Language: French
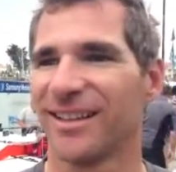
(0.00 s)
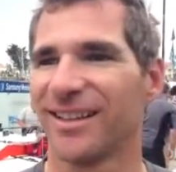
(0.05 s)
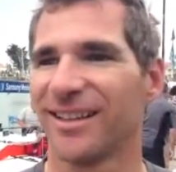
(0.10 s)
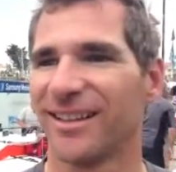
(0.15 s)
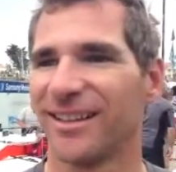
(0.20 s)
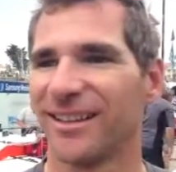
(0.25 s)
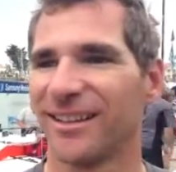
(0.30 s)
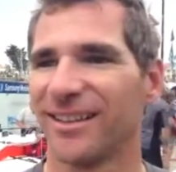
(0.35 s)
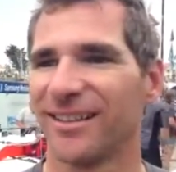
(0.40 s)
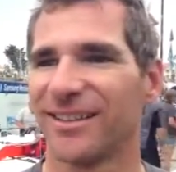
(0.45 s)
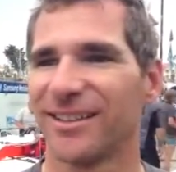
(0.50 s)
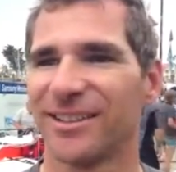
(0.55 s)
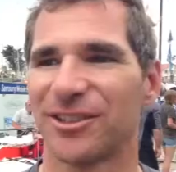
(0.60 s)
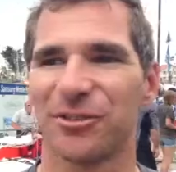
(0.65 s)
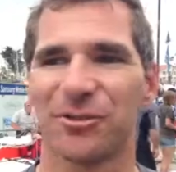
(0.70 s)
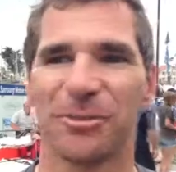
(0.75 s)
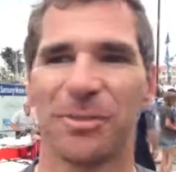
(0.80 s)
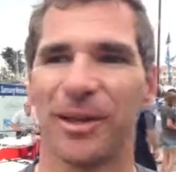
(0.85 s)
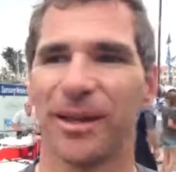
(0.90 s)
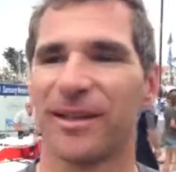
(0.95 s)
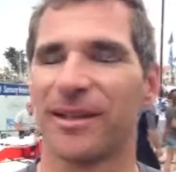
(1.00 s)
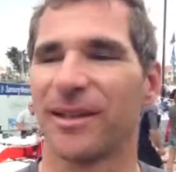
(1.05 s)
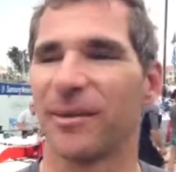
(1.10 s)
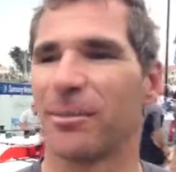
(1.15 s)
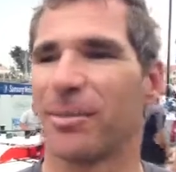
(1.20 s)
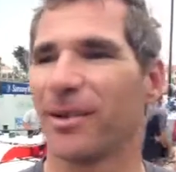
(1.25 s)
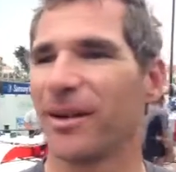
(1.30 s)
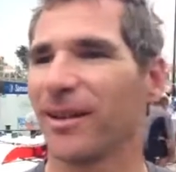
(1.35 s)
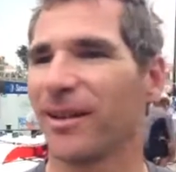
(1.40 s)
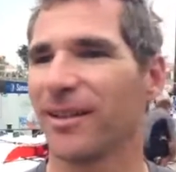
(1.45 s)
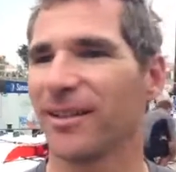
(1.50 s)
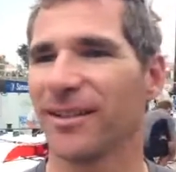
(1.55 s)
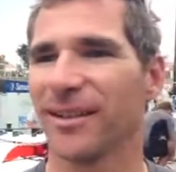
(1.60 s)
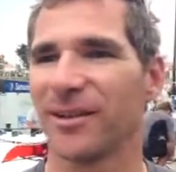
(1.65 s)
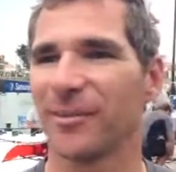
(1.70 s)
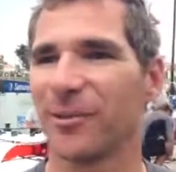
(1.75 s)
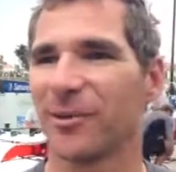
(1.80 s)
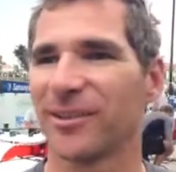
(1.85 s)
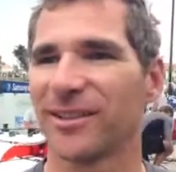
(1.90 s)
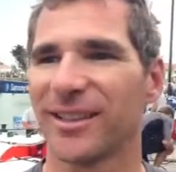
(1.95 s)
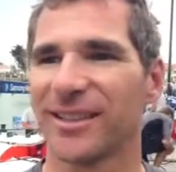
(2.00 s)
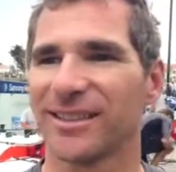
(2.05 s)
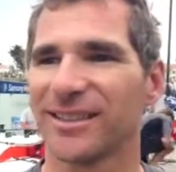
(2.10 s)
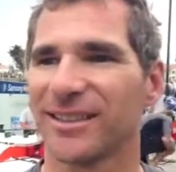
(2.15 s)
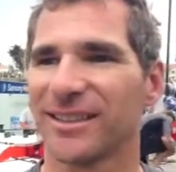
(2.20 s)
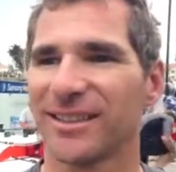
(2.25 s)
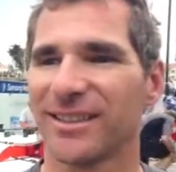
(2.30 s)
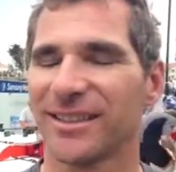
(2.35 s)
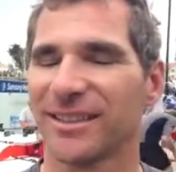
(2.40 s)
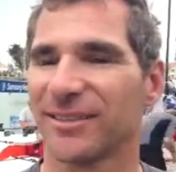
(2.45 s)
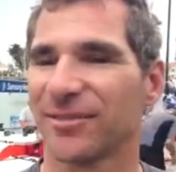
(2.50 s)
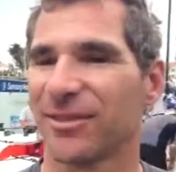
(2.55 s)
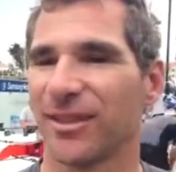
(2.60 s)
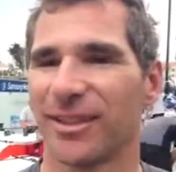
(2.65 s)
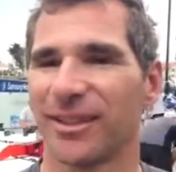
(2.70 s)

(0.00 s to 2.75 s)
Euh, des super départs, de la bonne tactique.